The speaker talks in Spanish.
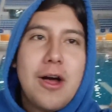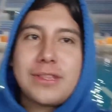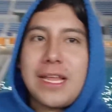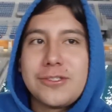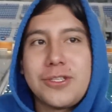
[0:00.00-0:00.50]

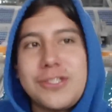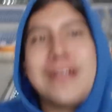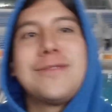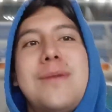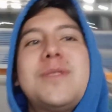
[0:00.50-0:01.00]
Nosotros ya
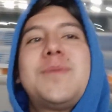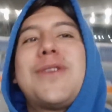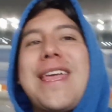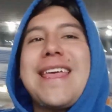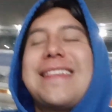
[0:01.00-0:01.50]
nos vamos
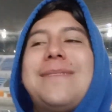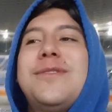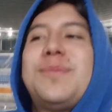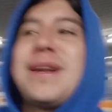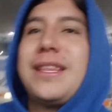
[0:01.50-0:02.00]
porque ya tenemos
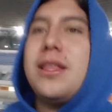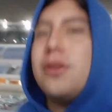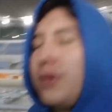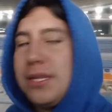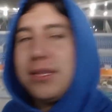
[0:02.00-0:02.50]

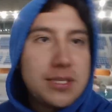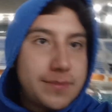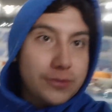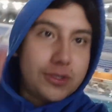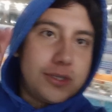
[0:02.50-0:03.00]
partido en 10
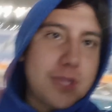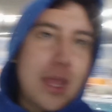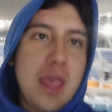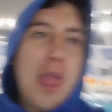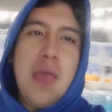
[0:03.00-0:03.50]
minutos.
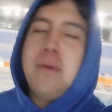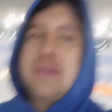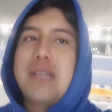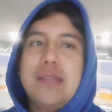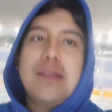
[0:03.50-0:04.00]
Vamos a
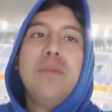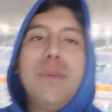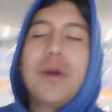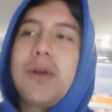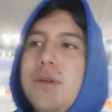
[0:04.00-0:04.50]
calentar un
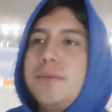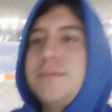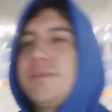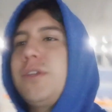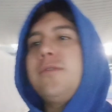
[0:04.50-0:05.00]
poco.
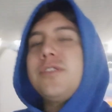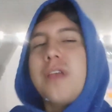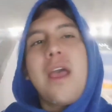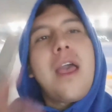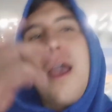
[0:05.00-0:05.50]
Somos
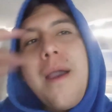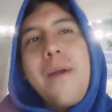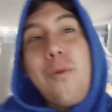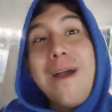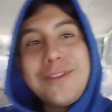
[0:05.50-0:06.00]

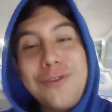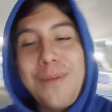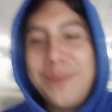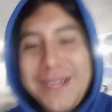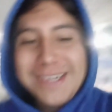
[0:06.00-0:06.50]
cuatro
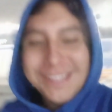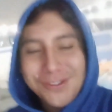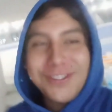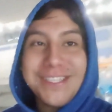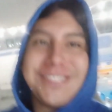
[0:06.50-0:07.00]
apenas,
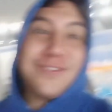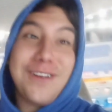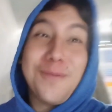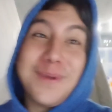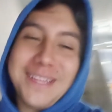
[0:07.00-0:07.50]
no sé si nos
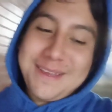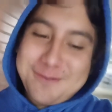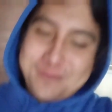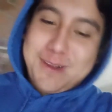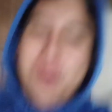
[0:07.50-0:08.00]

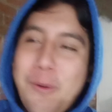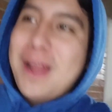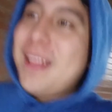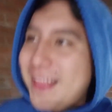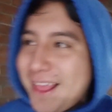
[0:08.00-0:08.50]
completemos para
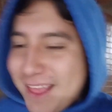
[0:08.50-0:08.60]
jugar.